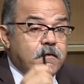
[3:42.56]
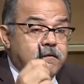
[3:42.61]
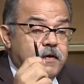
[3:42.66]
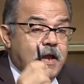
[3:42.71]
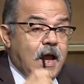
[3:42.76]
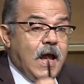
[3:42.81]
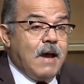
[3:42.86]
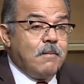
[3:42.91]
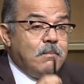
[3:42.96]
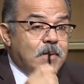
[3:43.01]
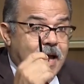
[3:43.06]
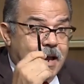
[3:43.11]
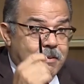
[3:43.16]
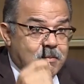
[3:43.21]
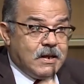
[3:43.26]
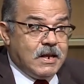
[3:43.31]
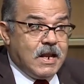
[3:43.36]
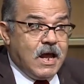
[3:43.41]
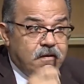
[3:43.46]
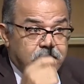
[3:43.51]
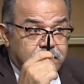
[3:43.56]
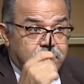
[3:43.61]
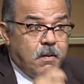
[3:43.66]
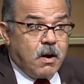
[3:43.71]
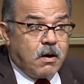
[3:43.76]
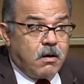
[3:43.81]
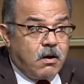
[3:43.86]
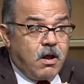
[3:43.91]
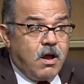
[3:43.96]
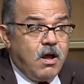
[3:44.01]
في حمله عملناها في
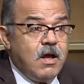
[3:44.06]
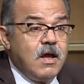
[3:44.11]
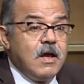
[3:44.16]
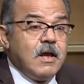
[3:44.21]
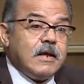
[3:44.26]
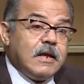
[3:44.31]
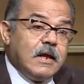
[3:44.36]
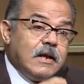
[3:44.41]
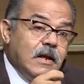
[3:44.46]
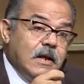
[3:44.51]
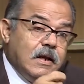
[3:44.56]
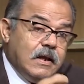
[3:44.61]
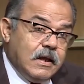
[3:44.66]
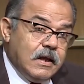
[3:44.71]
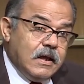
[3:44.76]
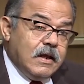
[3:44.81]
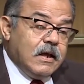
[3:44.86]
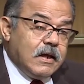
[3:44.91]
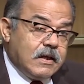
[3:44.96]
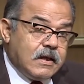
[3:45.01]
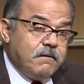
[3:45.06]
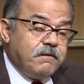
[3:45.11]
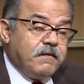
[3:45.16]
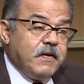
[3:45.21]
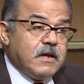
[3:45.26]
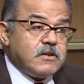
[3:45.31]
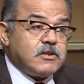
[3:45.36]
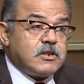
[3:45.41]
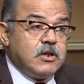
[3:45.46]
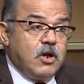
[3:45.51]
مره كان آه، كان
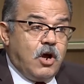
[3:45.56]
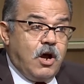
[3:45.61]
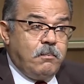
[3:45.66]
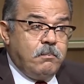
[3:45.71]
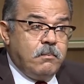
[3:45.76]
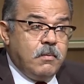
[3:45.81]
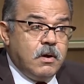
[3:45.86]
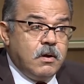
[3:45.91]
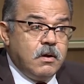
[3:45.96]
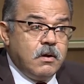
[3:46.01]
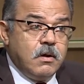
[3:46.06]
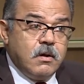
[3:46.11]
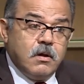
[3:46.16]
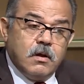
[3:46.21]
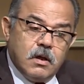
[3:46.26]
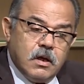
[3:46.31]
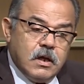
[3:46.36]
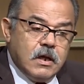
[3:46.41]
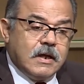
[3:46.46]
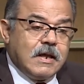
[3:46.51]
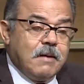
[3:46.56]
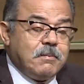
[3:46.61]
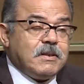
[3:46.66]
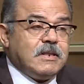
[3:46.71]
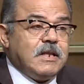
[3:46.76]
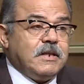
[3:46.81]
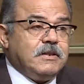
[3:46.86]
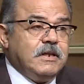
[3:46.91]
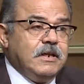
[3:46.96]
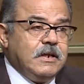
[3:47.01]
فيها صيام
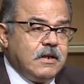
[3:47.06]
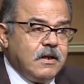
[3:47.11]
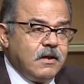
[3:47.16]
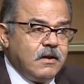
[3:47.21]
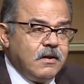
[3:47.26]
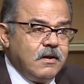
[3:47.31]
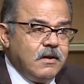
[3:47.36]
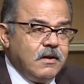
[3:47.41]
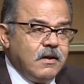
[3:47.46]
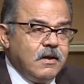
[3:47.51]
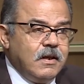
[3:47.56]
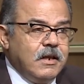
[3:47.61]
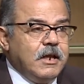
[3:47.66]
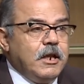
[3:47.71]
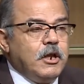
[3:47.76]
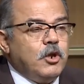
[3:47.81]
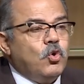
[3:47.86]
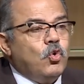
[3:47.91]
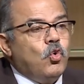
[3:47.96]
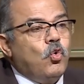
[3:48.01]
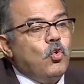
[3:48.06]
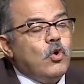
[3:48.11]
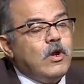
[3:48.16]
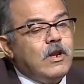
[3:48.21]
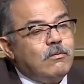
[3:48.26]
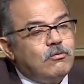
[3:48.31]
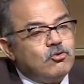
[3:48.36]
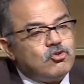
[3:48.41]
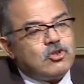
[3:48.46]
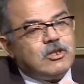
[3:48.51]
جابت نتيجه لانه
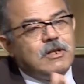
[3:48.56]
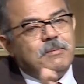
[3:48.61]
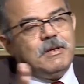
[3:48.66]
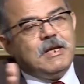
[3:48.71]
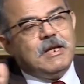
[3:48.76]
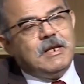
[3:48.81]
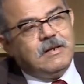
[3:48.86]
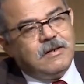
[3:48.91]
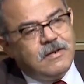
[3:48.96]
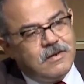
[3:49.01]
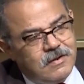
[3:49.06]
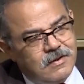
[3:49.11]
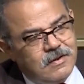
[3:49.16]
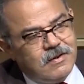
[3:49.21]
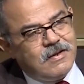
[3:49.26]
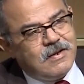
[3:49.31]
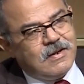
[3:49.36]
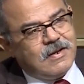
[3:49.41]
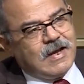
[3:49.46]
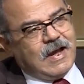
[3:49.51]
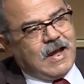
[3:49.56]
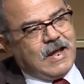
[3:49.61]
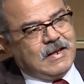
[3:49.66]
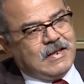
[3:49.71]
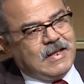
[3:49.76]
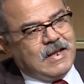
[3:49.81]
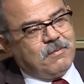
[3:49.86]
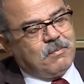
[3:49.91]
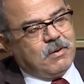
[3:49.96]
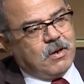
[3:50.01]
المسلمين على
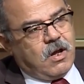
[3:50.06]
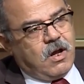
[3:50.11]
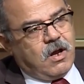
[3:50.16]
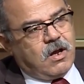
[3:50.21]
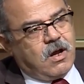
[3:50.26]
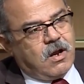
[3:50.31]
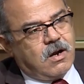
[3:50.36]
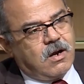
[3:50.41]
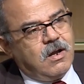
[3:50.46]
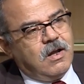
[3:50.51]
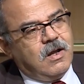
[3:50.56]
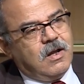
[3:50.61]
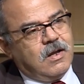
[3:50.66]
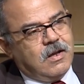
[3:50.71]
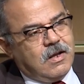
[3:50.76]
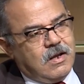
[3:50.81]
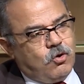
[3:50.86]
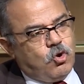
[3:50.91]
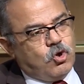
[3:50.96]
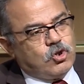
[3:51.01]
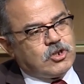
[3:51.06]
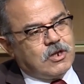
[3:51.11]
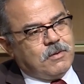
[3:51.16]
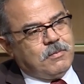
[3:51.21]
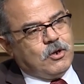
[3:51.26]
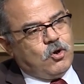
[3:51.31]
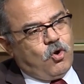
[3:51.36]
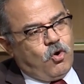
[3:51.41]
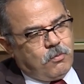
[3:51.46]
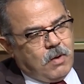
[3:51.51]
الجانب الاخر جزء
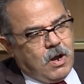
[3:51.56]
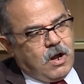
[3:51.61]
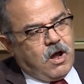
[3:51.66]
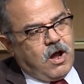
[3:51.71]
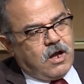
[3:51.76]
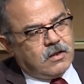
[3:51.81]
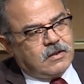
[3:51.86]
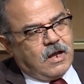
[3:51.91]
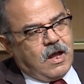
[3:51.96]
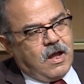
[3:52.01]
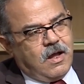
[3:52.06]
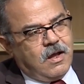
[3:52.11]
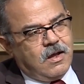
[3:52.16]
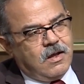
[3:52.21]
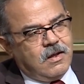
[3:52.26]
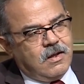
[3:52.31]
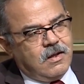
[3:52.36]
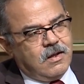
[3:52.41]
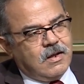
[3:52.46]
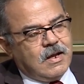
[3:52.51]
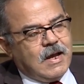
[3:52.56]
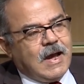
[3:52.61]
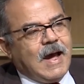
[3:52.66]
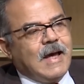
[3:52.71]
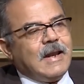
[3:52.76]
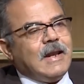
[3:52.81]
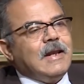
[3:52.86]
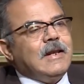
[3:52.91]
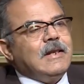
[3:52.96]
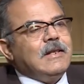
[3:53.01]
منهم قاطع
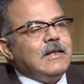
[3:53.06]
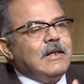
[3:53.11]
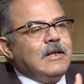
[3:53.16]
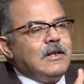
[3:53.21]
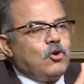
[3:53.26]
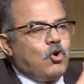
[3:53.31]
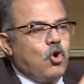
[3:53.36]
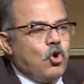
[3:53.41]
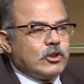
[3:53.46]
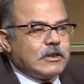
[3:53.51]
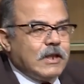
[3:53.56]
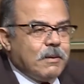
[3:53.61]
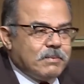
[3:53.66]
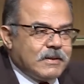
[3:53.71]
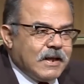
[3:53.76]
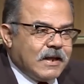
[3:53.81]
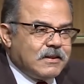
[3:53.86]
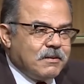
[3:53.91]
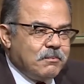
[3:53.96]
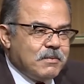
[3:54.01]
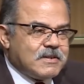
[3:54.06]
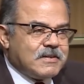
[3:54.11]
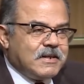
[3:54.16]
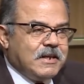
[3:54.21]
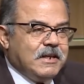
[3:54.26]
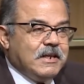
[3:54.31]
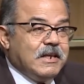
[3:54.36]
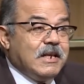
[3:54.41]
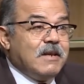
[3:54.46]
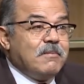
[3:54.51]
على الكوتا بتاعت
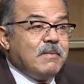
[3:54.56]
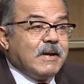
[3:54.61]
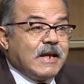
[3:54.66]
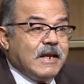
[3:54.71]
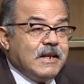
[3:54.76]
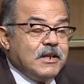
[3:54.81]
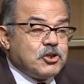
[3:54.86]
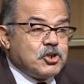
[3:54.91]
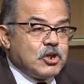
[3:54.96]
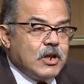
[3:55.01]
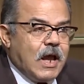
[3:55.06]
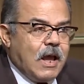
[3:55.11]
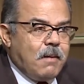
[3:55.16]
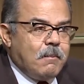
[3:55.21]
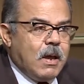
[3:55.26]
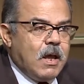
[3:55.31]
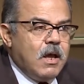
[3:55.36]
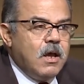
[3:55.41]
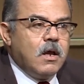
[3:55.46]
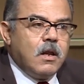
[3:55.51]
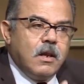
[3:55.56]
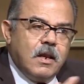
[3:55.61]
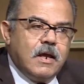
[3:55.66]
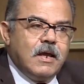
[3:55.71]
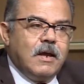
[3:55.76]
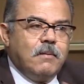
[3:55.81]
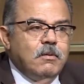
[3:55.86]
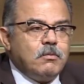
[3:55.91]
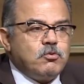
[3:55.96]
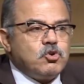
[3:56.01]
المسيحيين اللي ما كلتش لحمه لا
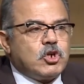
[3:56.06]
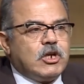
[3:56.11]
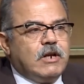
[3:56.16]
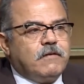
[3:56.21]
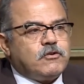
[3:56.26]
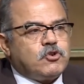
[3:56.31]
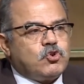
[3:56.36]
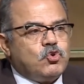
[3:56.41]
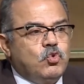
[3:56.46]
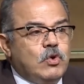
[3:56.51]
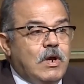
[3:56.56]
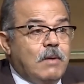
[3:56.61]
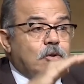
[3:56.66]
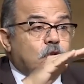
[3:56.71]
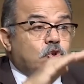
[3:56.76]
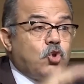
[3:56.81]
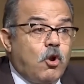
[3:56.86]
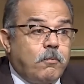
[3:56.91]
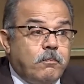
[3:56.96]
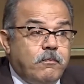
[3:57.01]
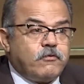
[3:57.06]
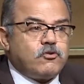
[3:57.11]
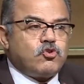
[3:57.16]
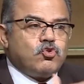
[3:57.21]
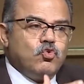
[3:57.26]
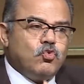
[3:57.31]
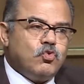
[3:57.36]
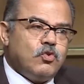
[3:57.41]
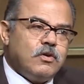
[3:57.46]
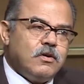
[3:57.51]
يعمل مشكله في السوق يعمل دروب في
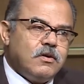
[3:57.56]
السوق